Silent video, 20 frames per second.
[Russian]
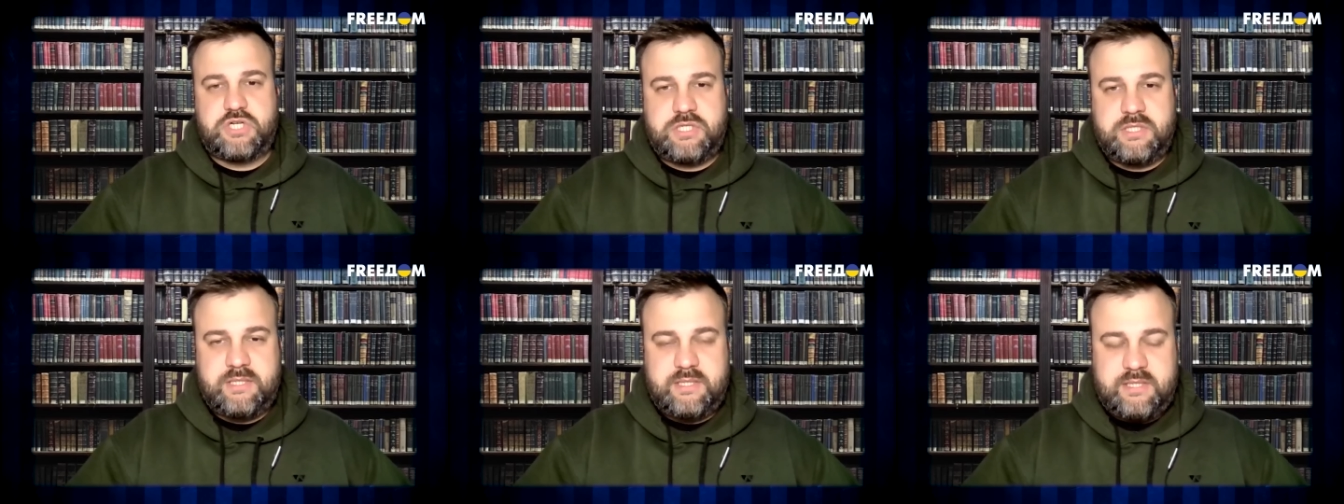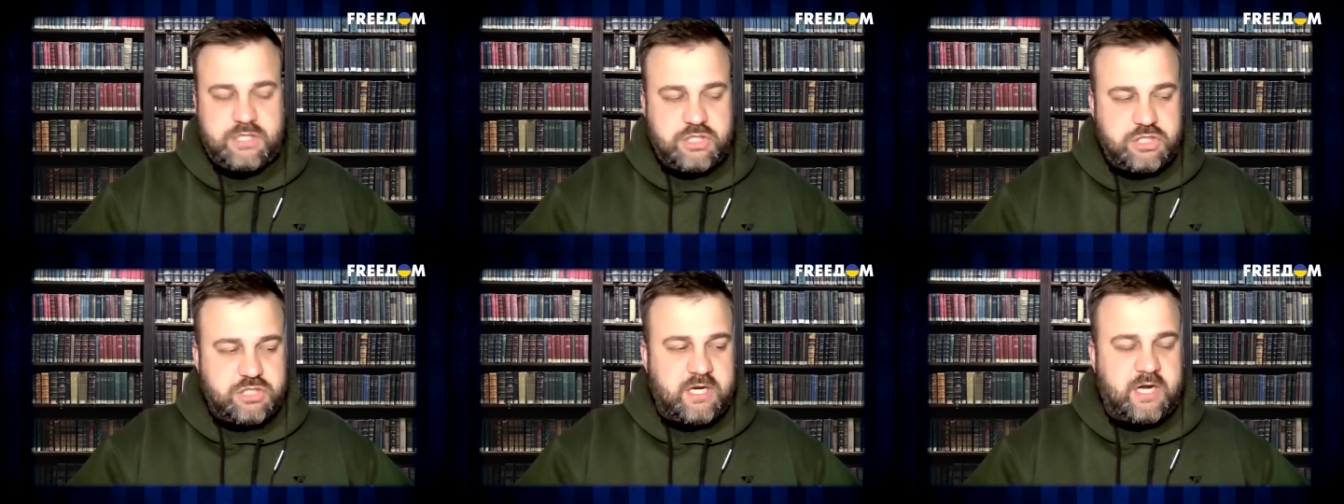
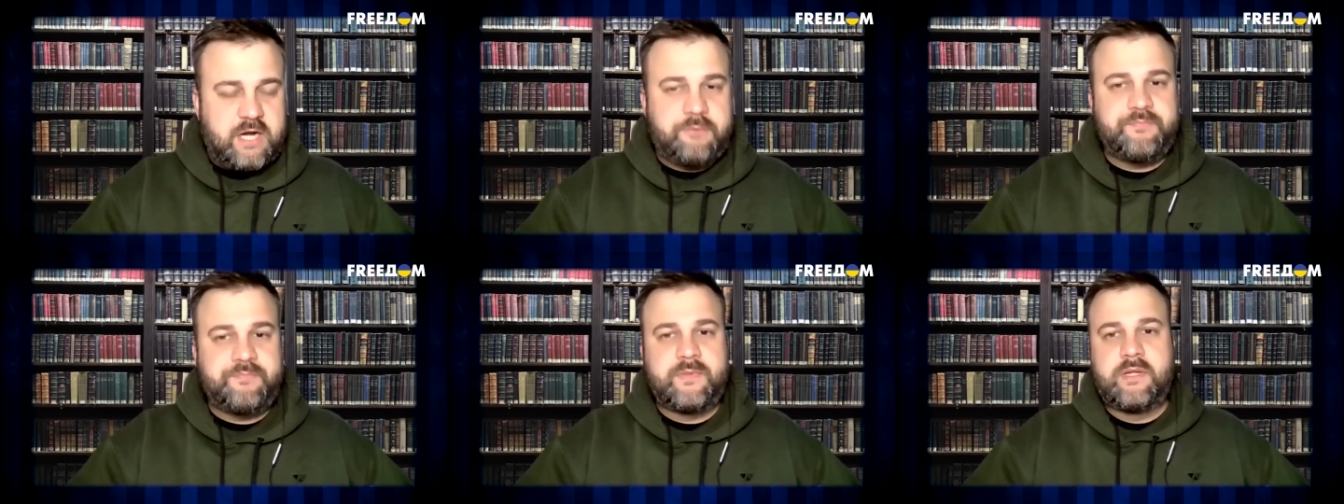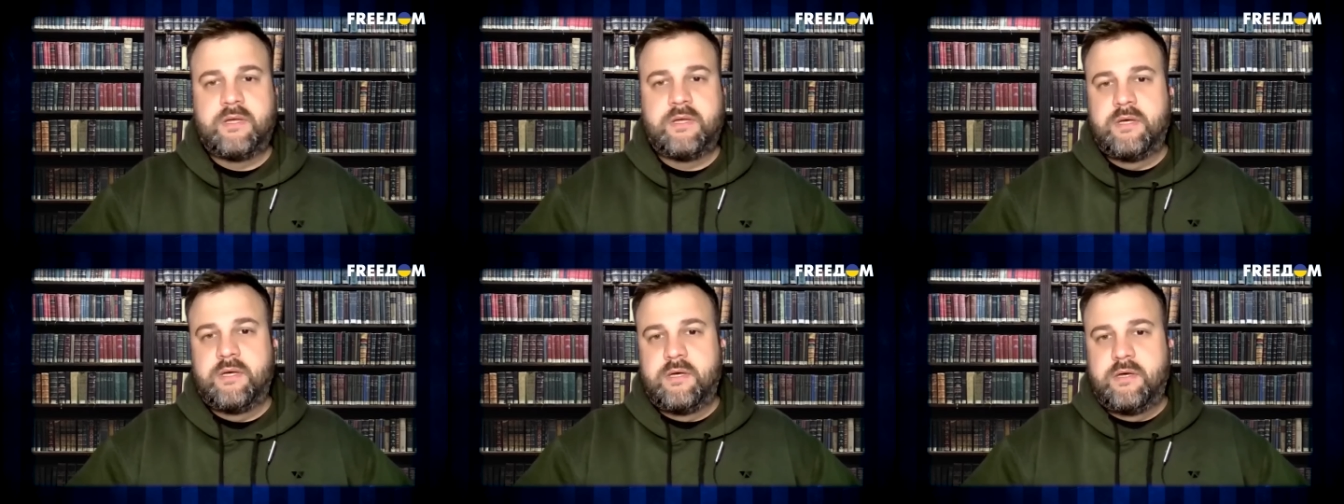шантажа.
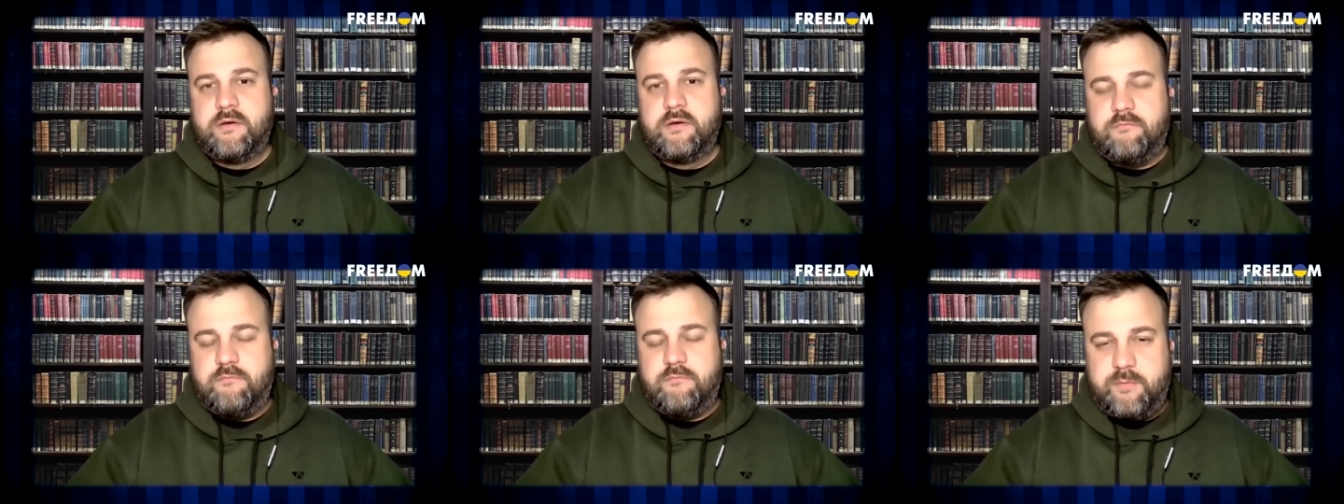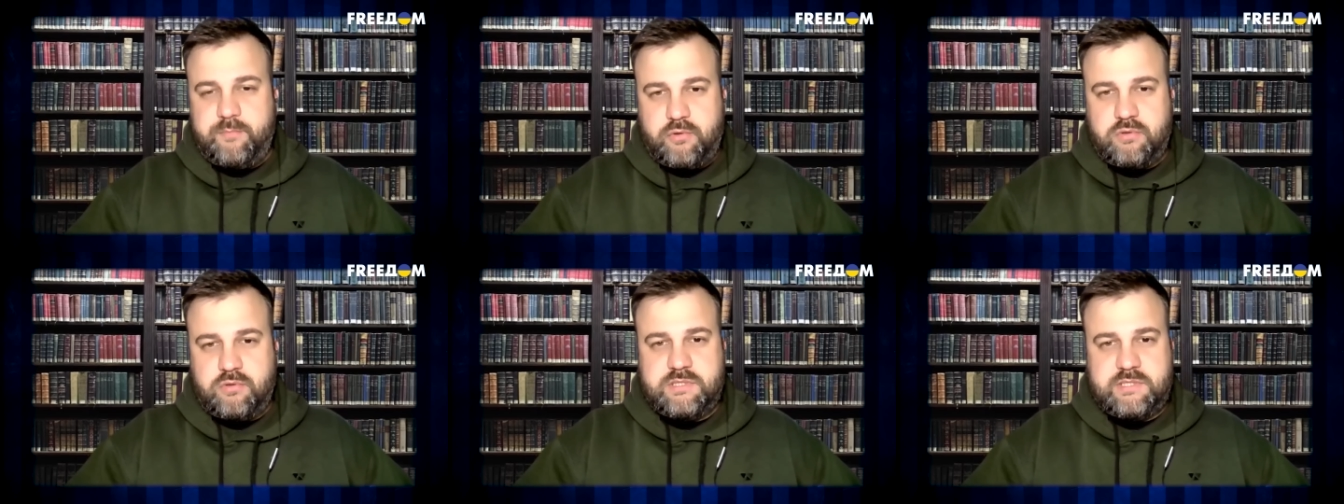
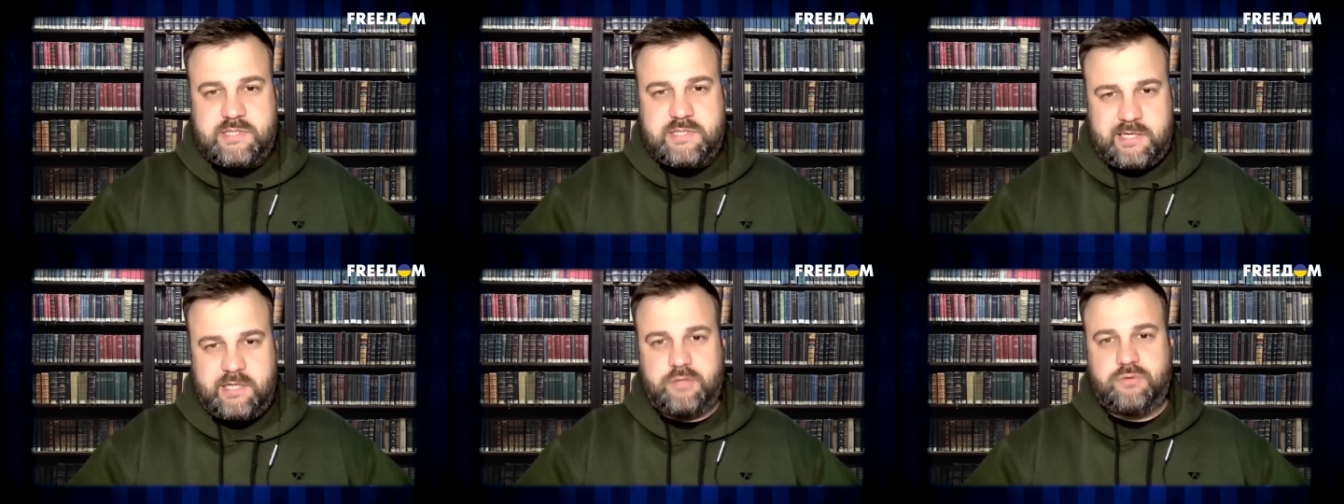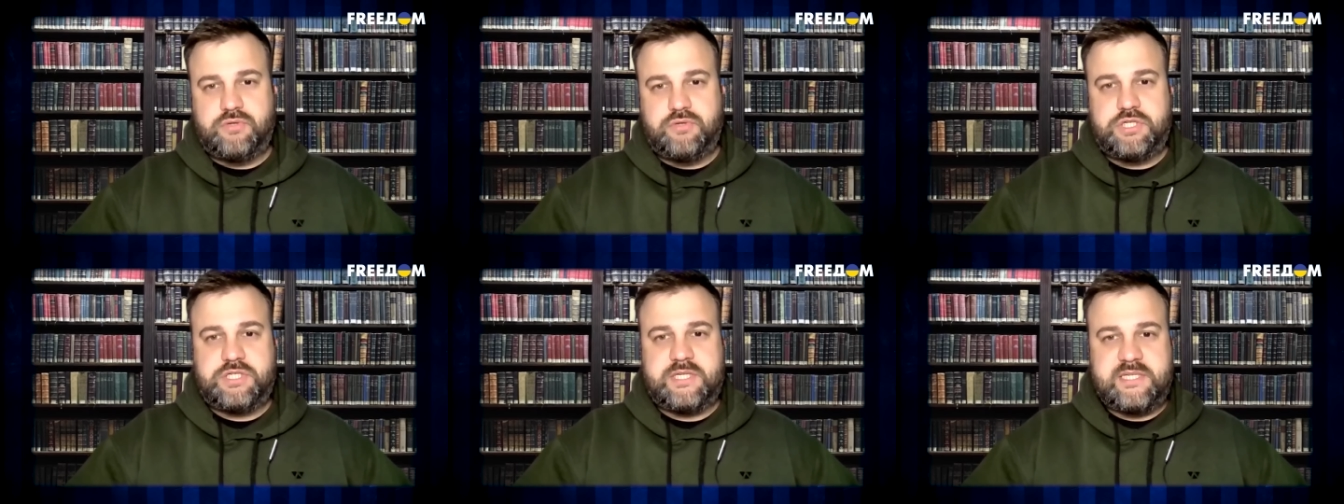Вопрос
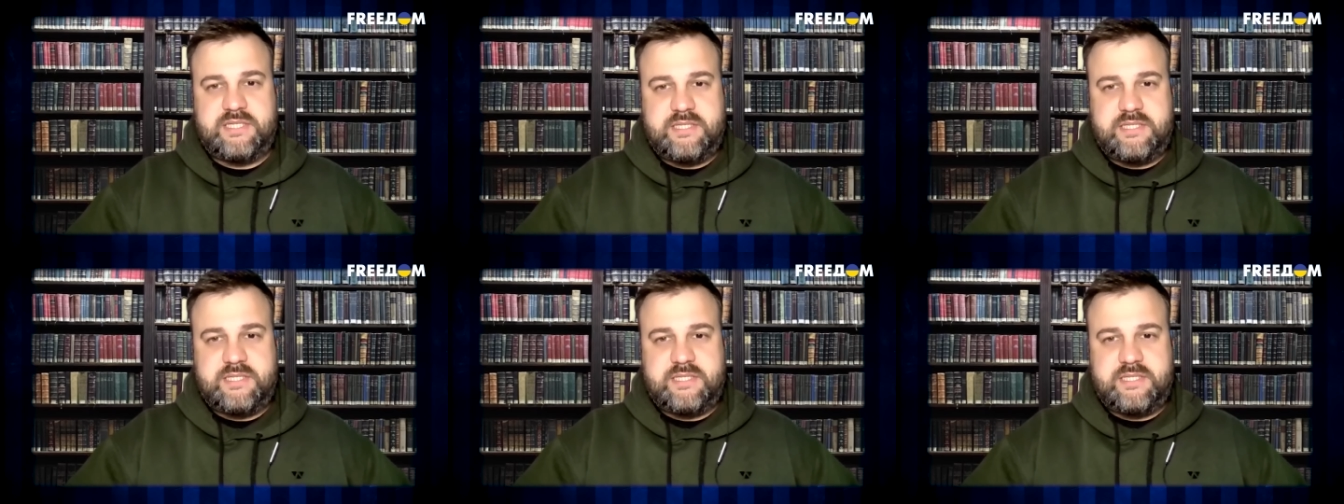следующий.